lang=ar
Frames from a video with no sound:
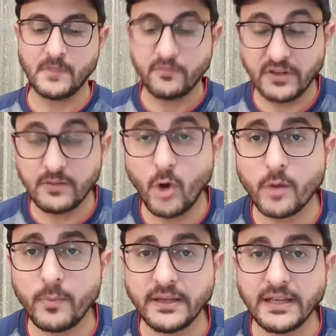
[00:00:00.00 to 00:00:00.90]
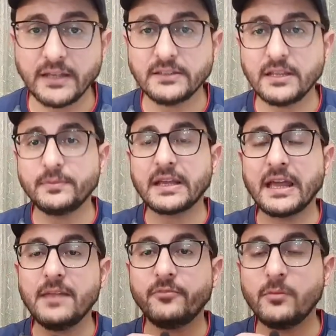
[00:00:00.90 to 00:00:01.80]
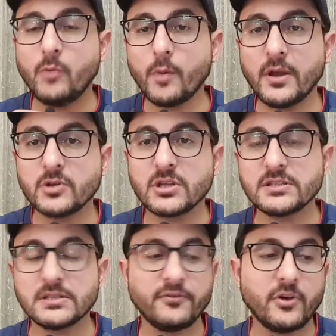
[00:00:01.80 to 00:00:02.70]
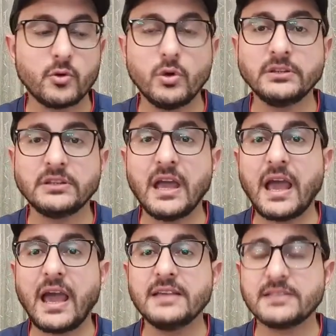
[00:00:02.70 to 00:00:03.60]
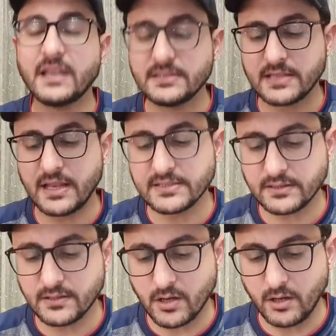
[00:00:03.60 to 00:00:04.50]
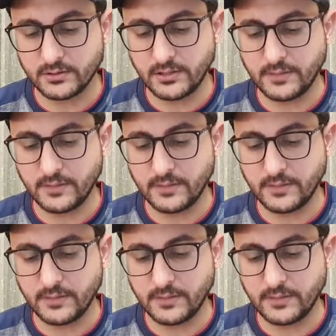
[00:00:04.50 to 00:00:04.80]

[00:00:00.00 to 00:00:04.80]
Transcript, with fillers: في المجمل يعني انت بتتكلم في المجمل يا استاذ فاروق انت عايز ثلاثه نقاط يعني.